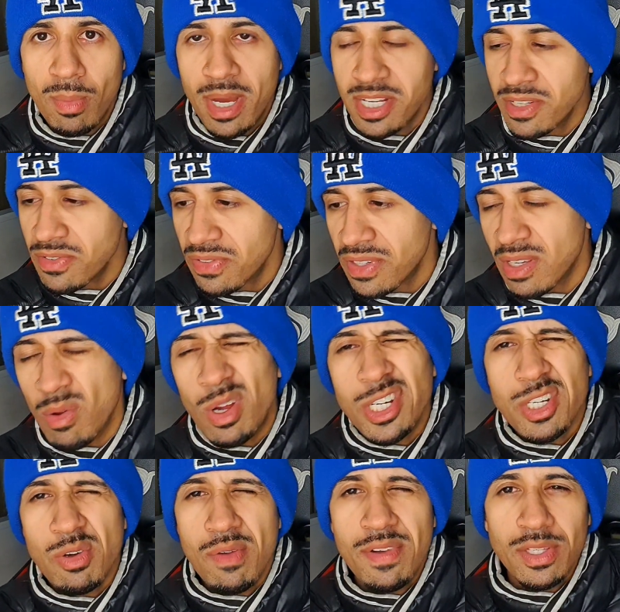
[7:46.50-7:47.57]
Mas enfim, eu
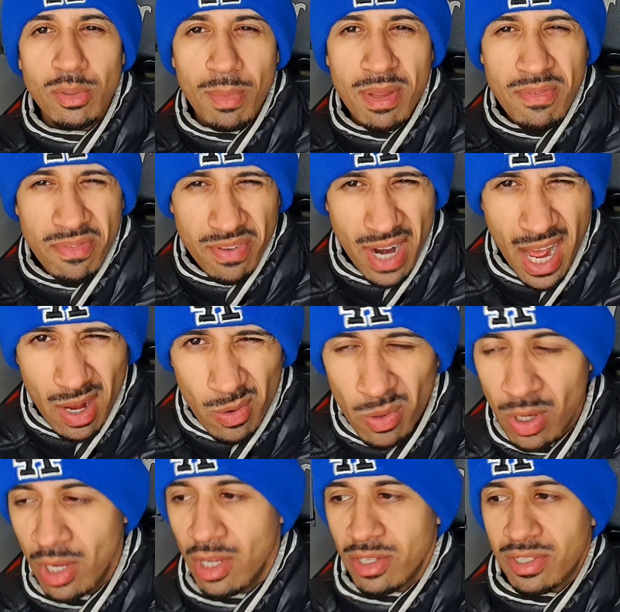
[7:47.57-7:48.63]
achei um evento bem
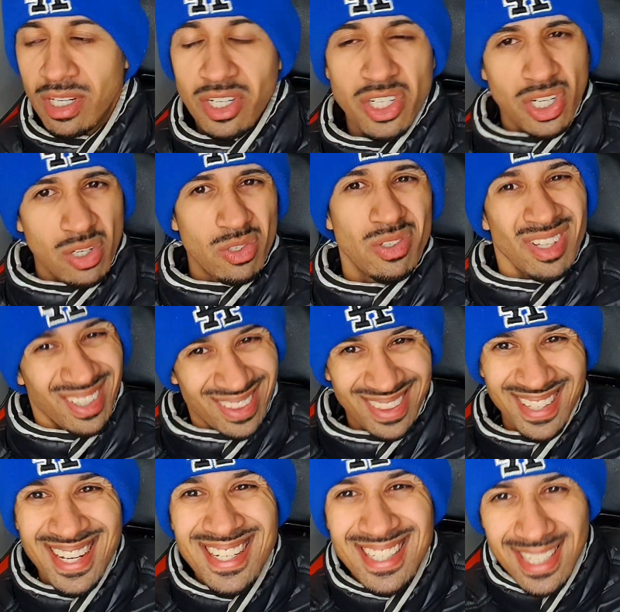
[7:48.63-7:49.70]
fraco. Silent Hills
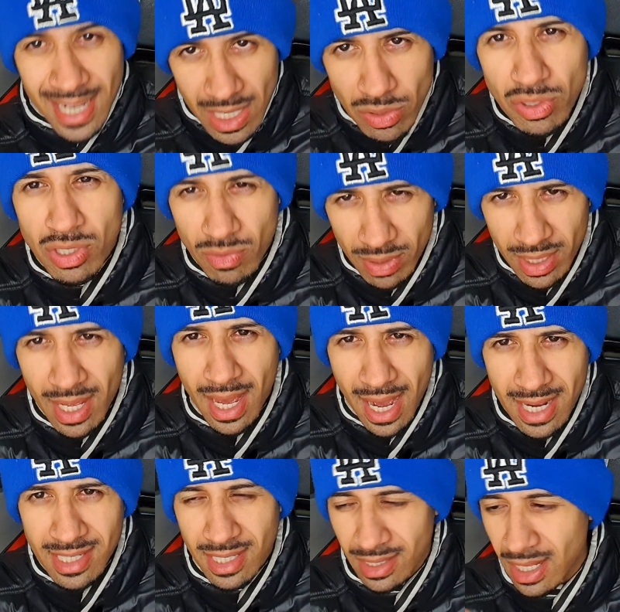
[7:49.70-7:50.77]
350
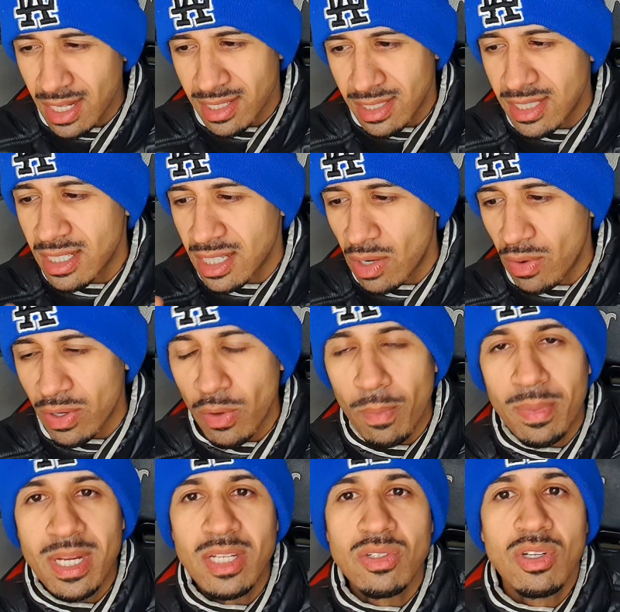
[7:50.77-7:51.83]
reais, já, tá, já saiu aqui o
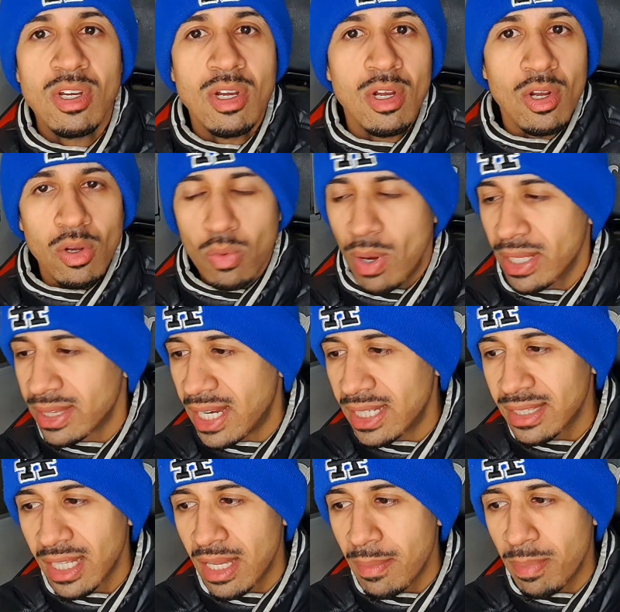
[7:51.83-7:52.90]
preço uma
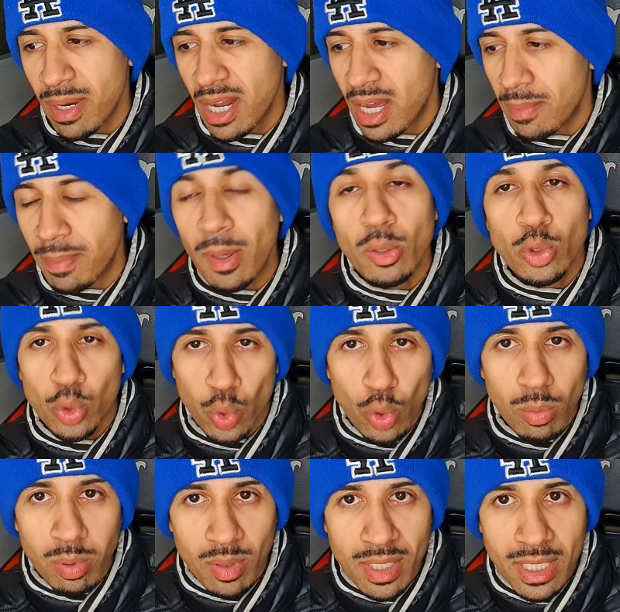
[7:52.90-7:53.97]
data aí para
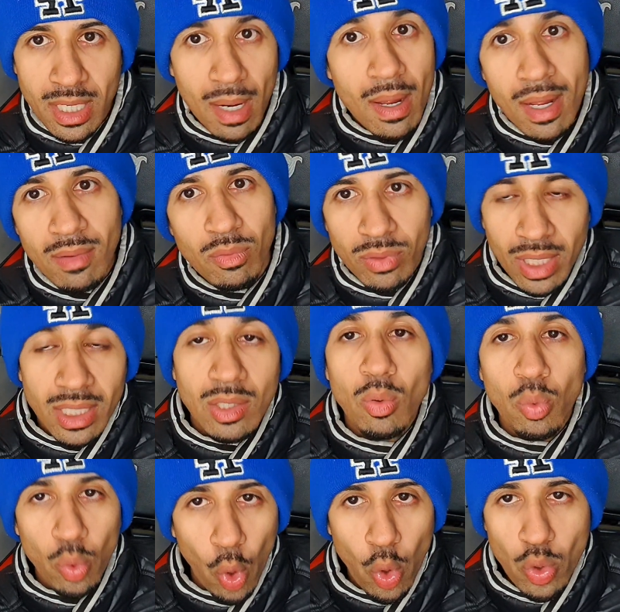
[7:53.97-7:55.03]
outubro, né? Tá, não tá
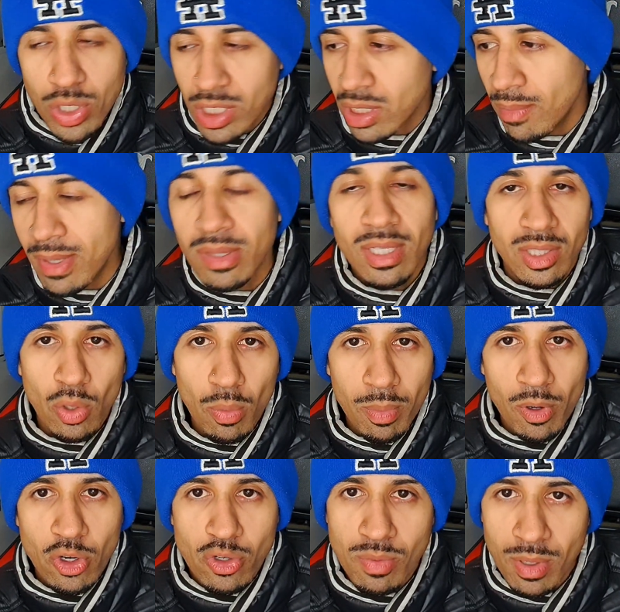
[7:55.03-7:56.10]
tão longe, também não tá tão
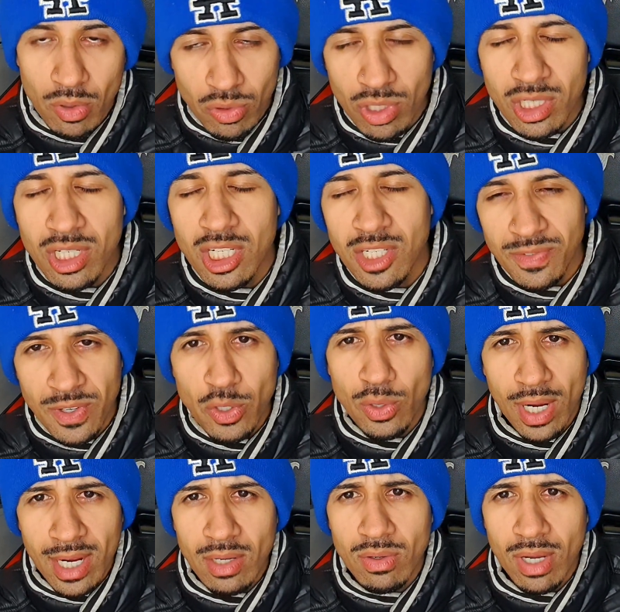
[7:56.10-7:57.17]
próximo. E com certeza a gente vai
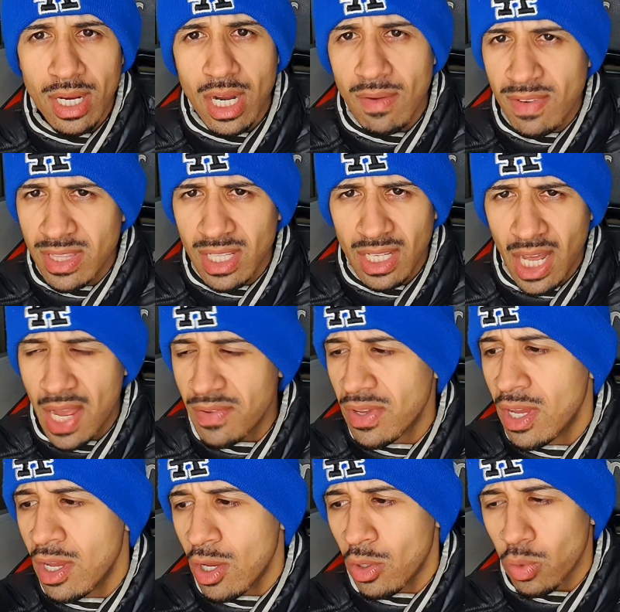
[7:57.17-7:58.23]
jogar aqui no canal, vai ter
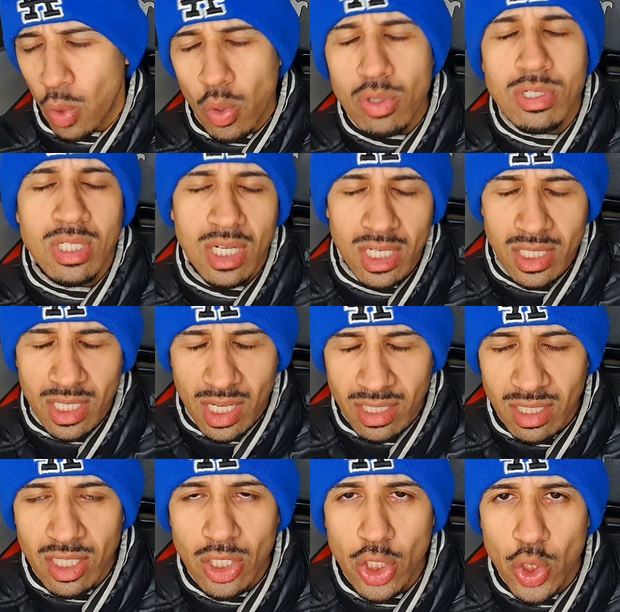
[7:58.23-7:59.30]
live com
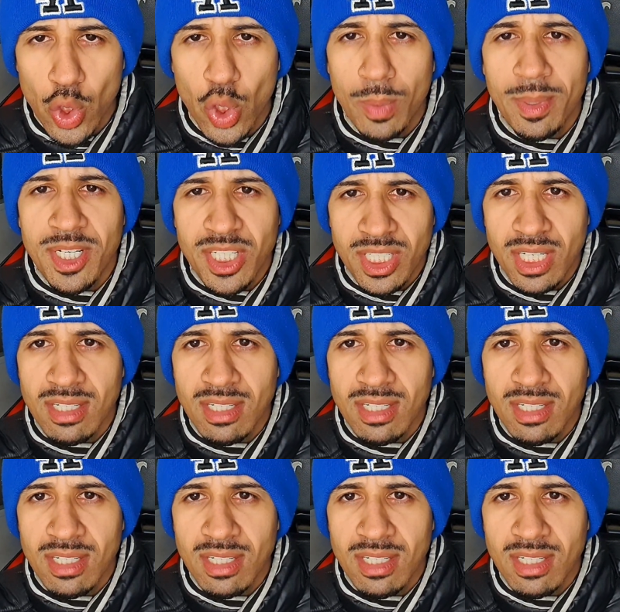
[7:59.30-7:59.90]
certeza desse jogo pra gente